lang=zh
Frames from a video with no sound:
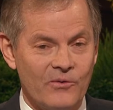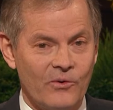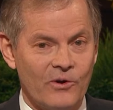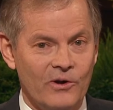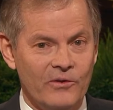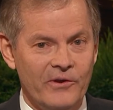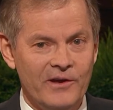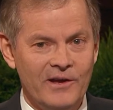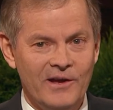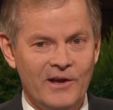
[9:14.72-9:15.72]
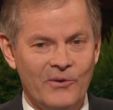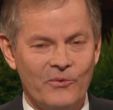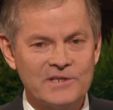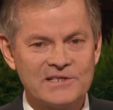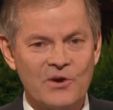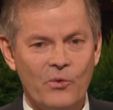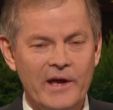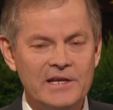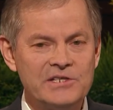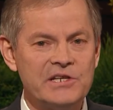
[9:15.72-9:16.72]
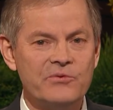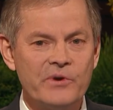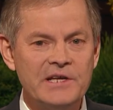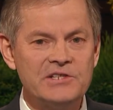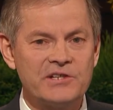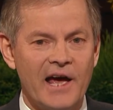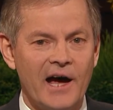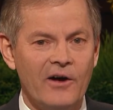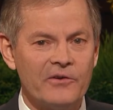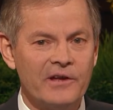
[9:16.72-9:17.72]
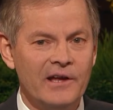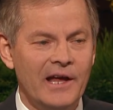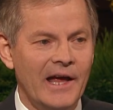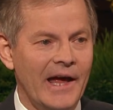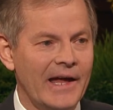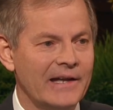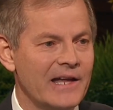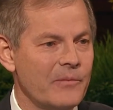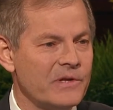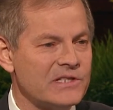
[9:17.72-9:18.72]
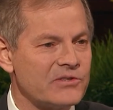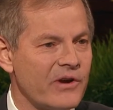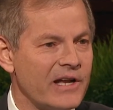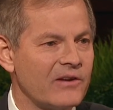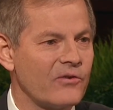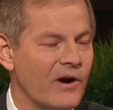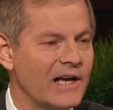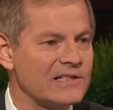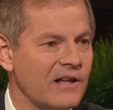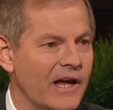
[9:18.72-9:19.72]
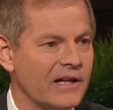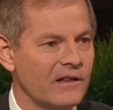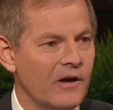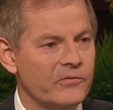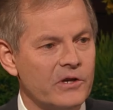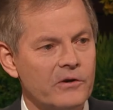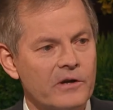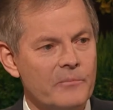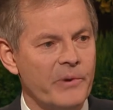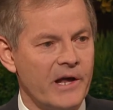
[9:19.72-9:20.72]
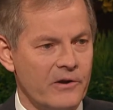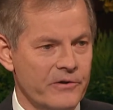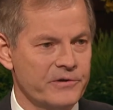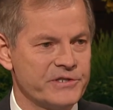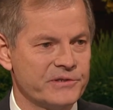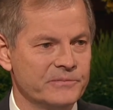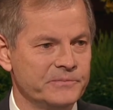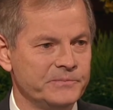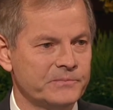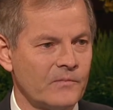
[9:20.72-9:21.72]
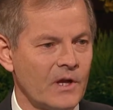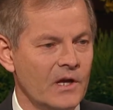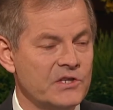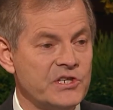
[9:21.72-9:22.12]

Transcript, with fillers: 界印象深刻和惊讶的是，他竟协助他的竞争对手，并展现基督般的爱。